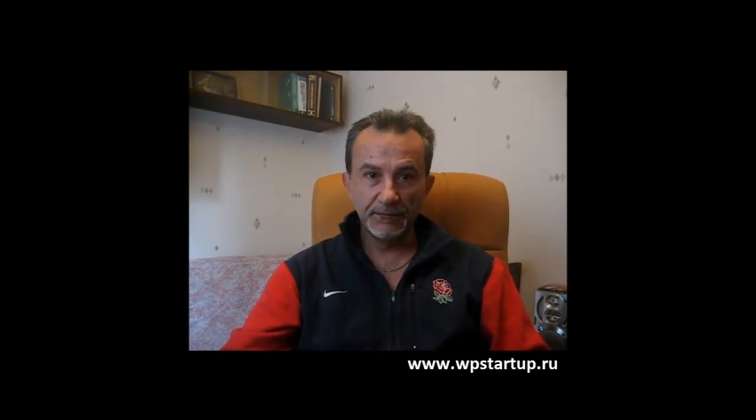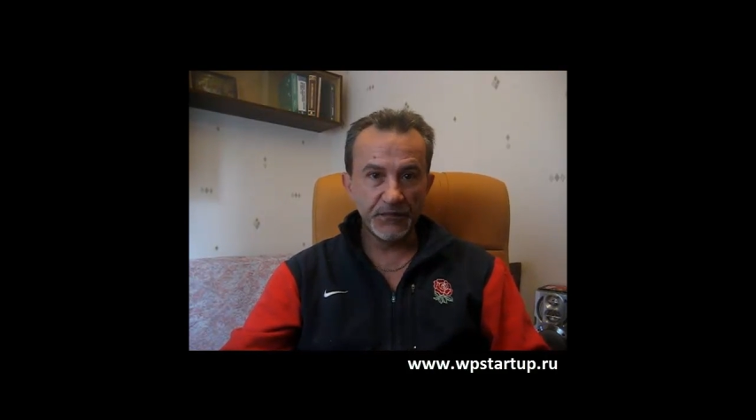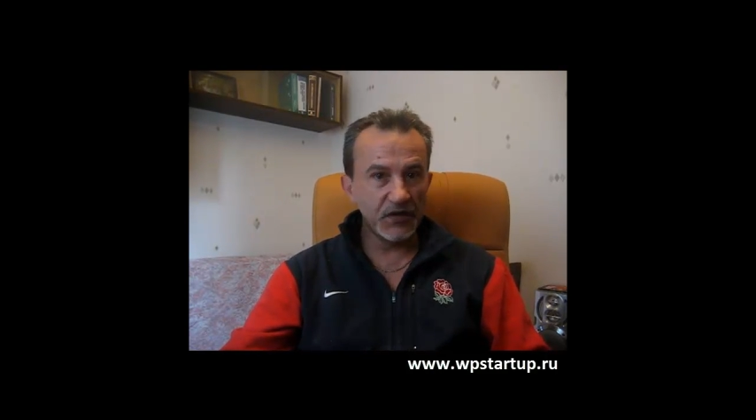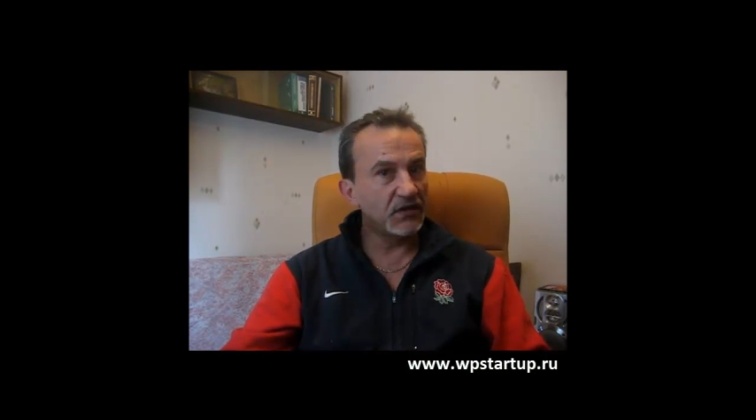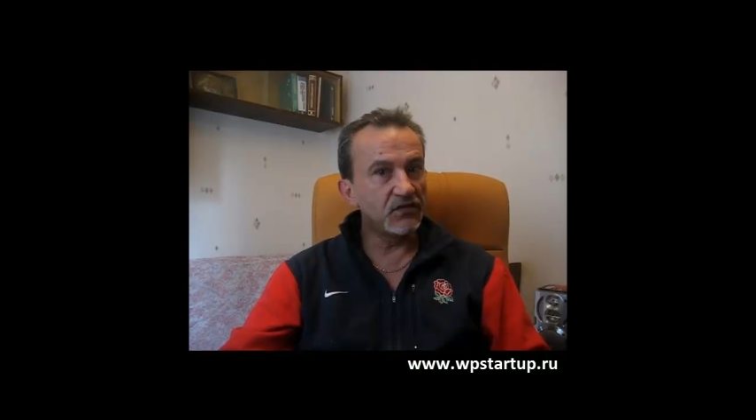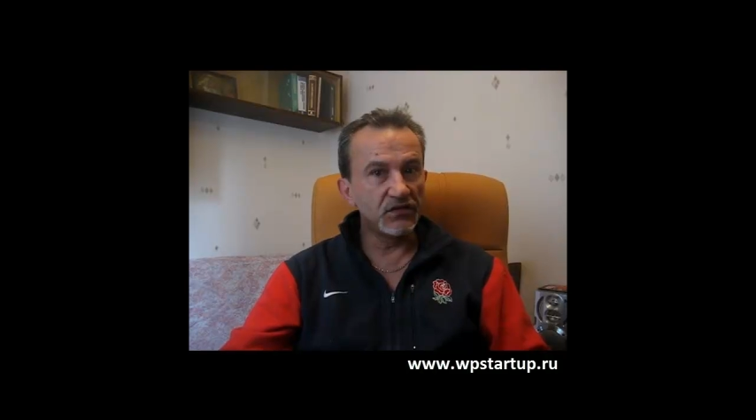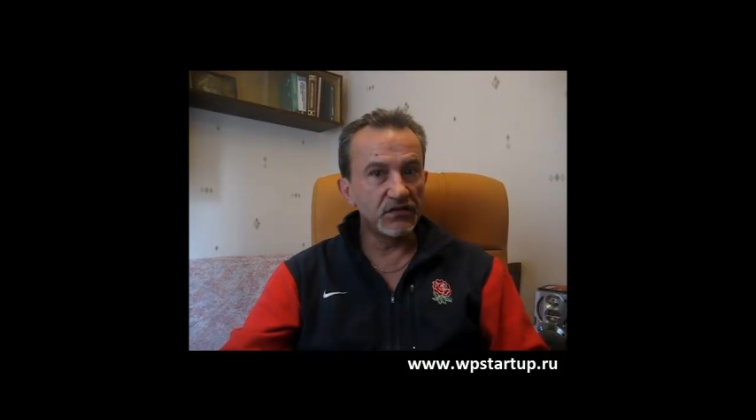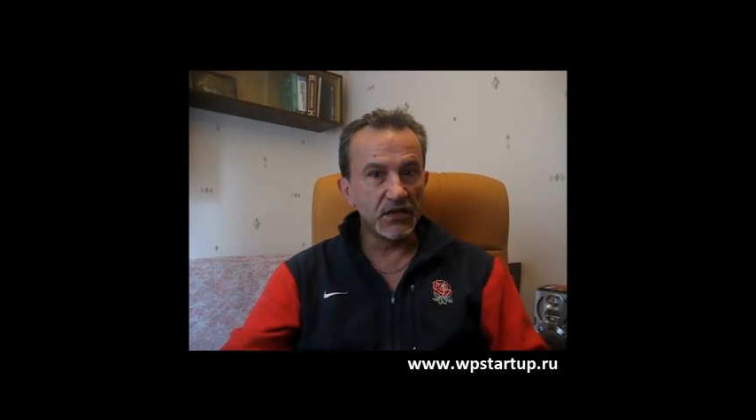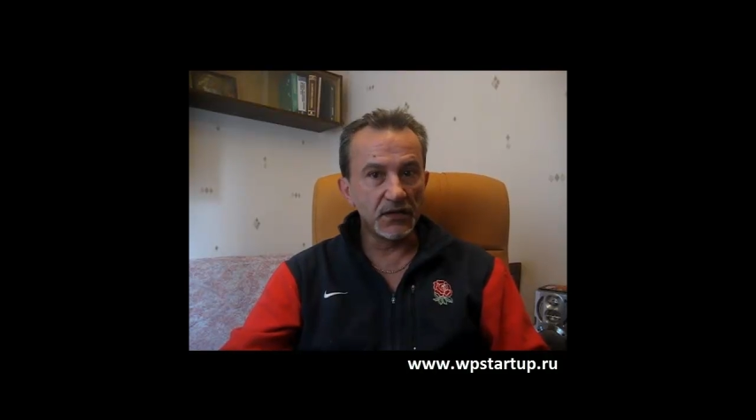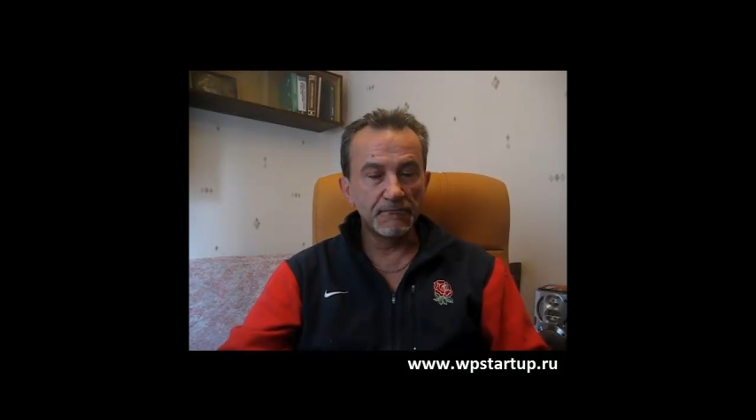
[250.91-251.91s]
не один
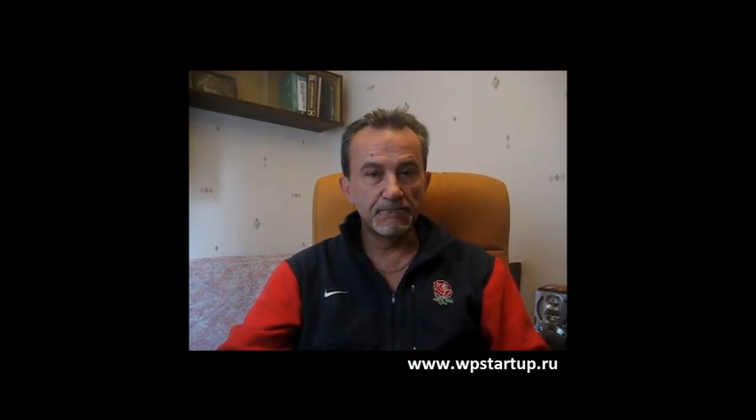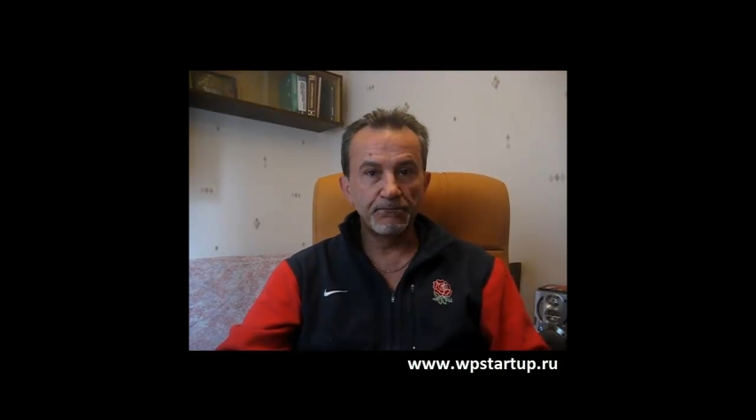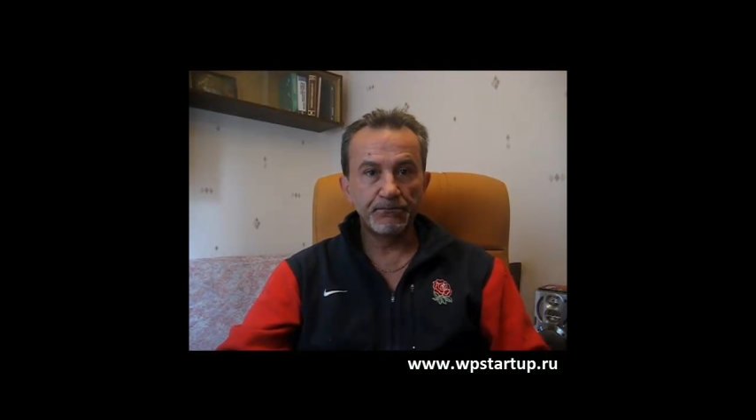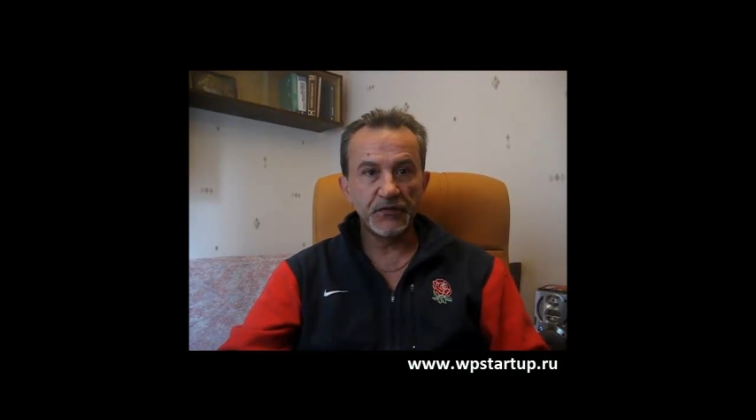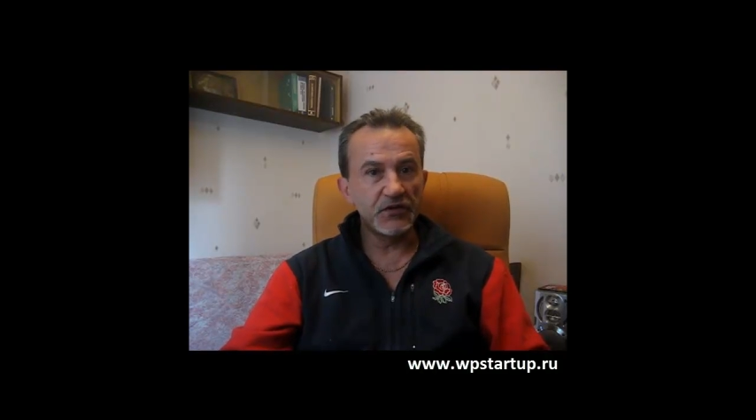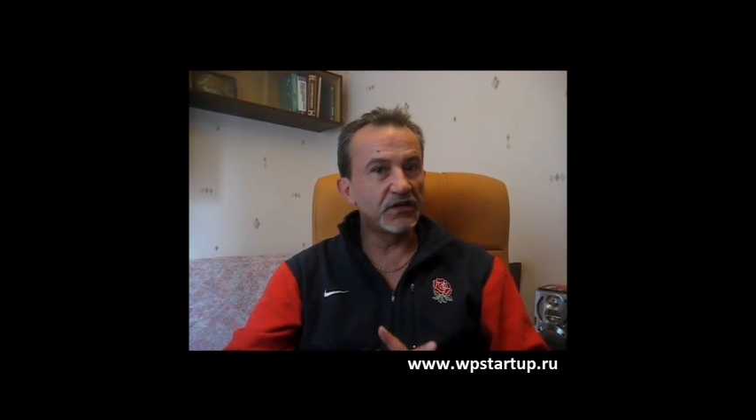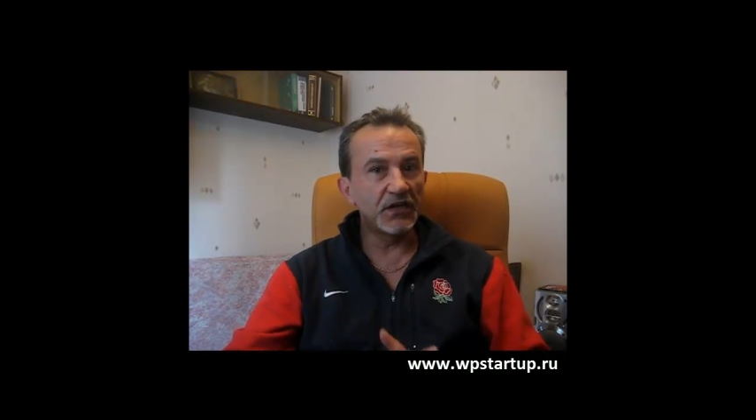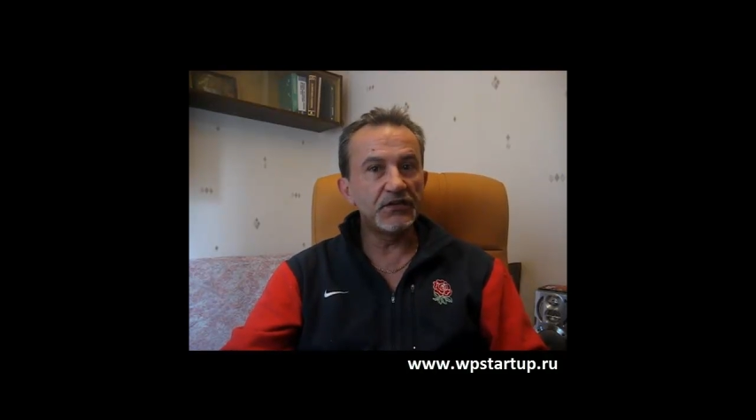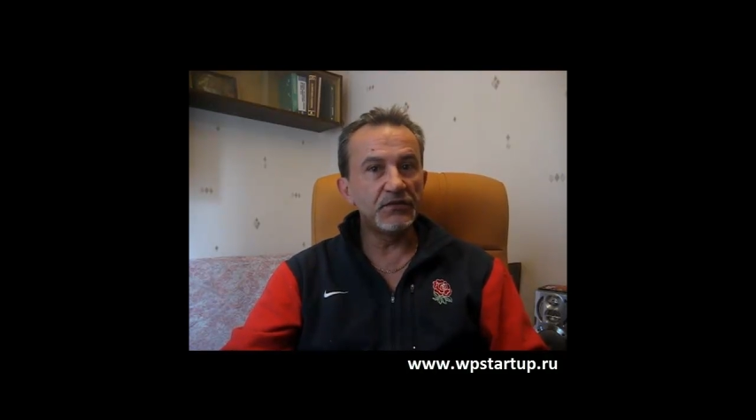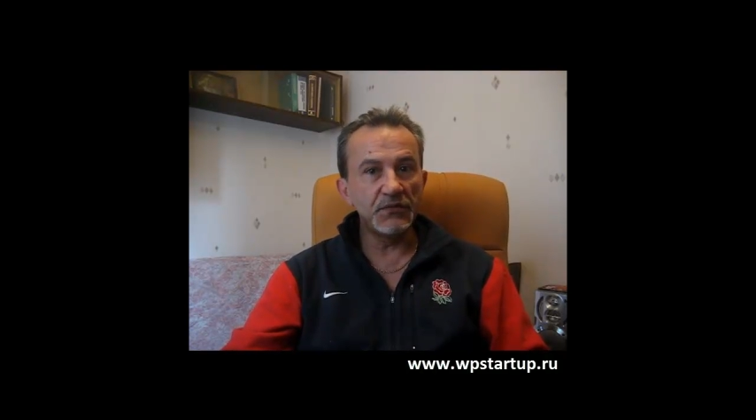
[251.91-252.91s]
день и не на
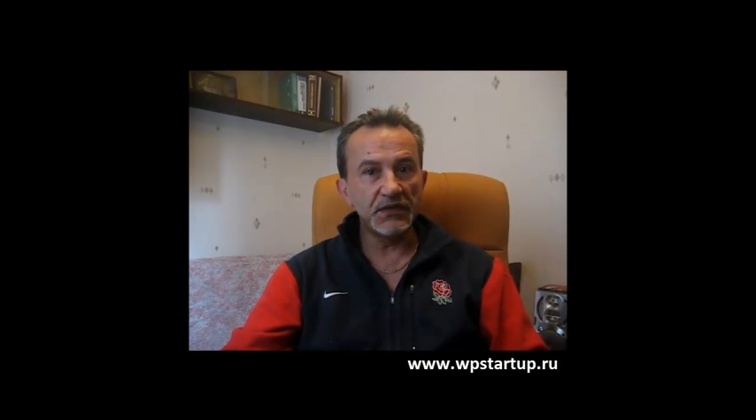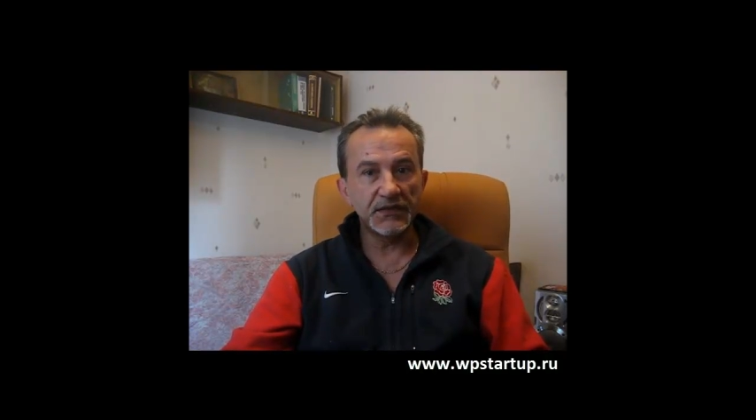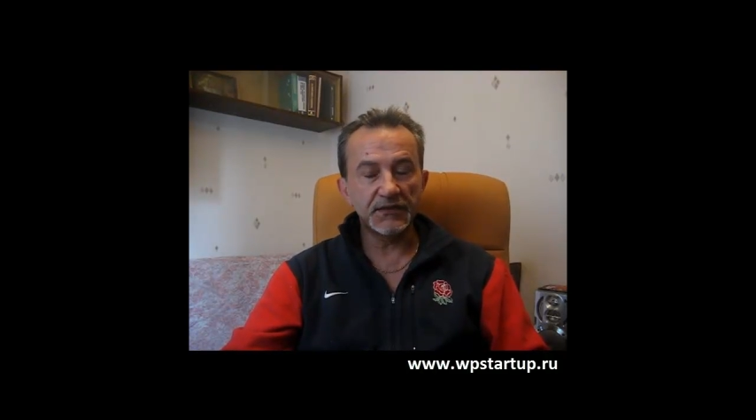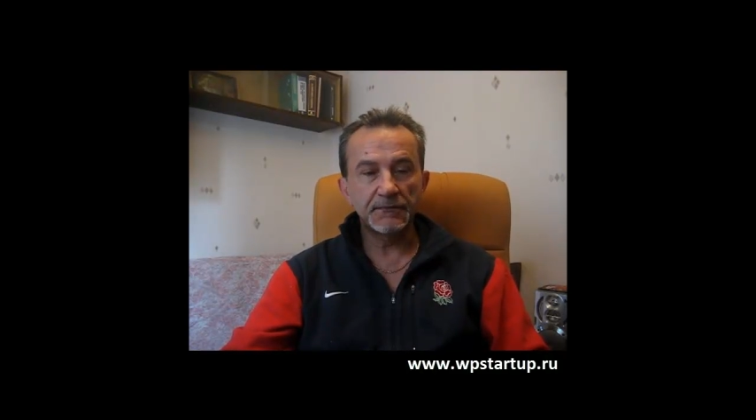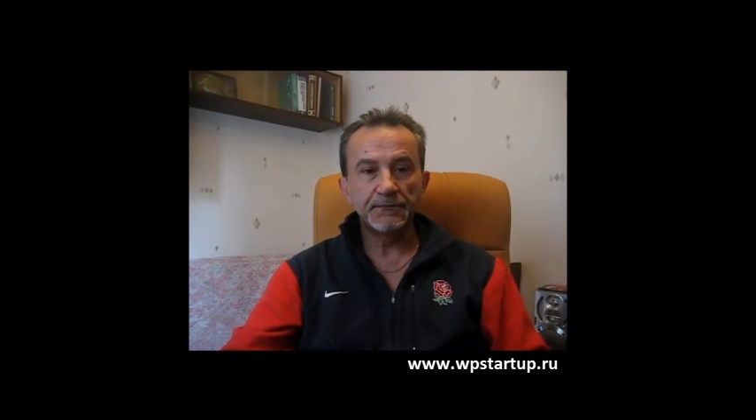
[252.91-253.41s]
один месяц.